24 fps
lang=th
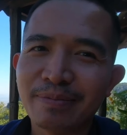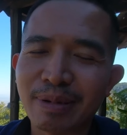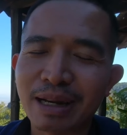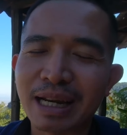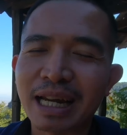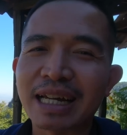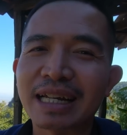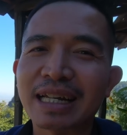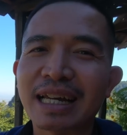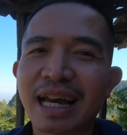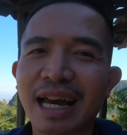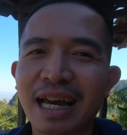พ
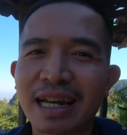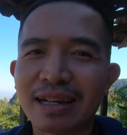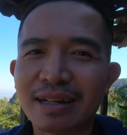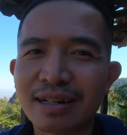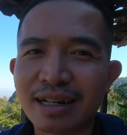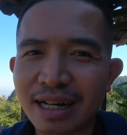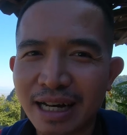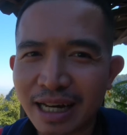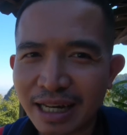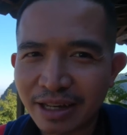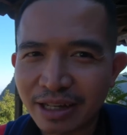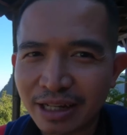ลังงานแล้ว
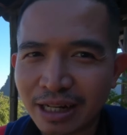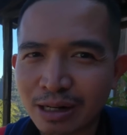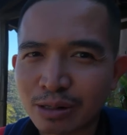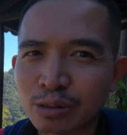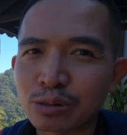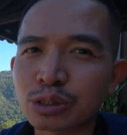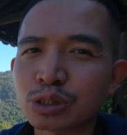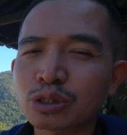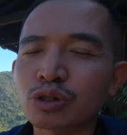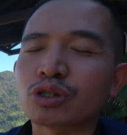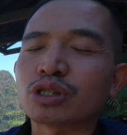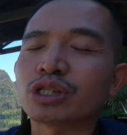ก็ให้เรา
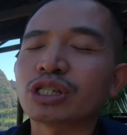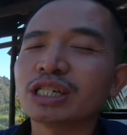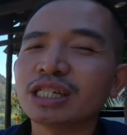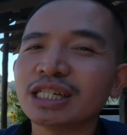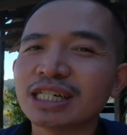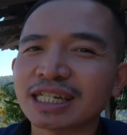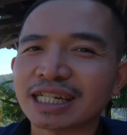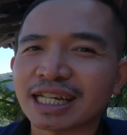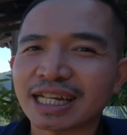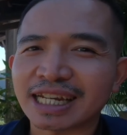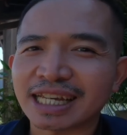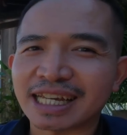สด
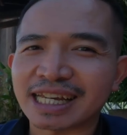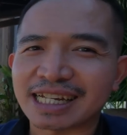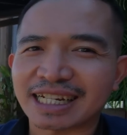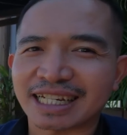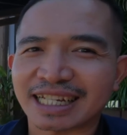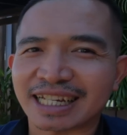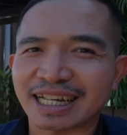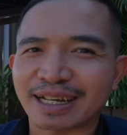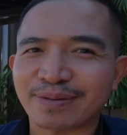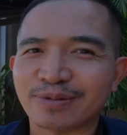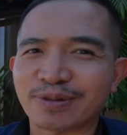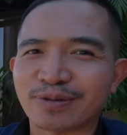ชื่นนั่นเอง
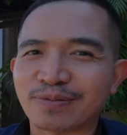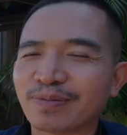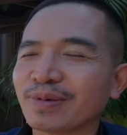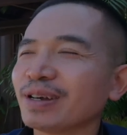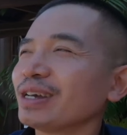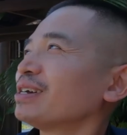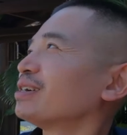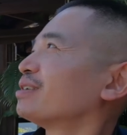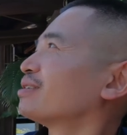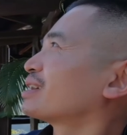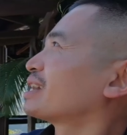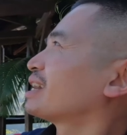นะครับผม
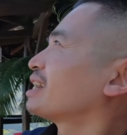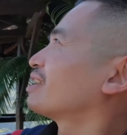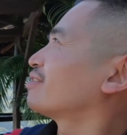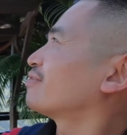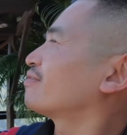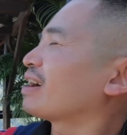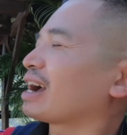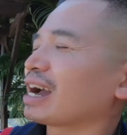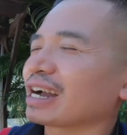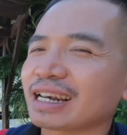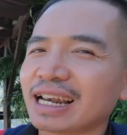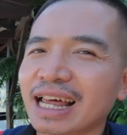โอเค
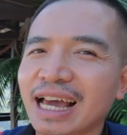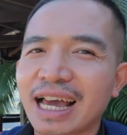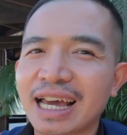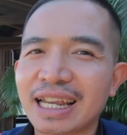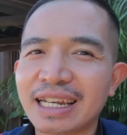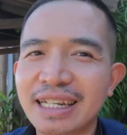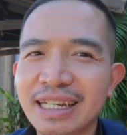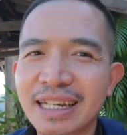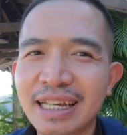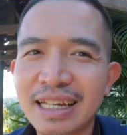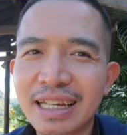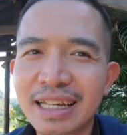ฝากร้าน